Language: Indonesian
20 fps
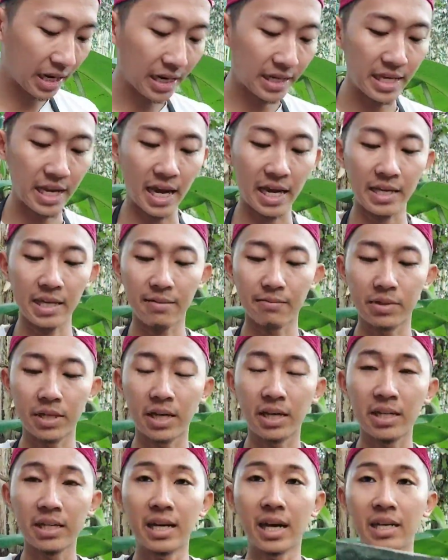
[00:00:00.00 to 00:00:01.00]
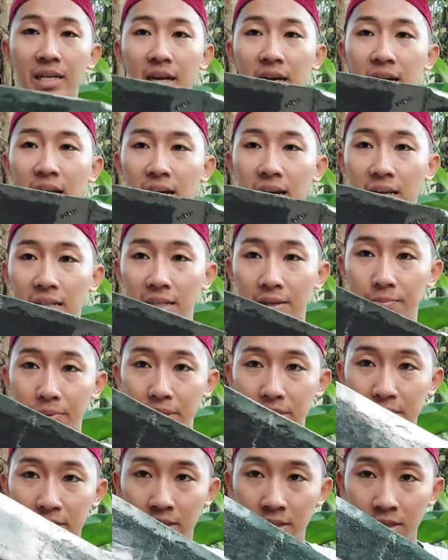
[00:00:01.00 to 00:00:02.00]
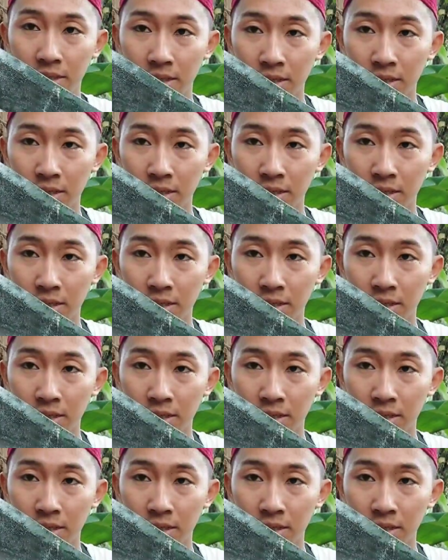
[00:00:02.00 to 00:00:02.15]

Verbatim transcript: hanya ayam dan ikan karena agak tipis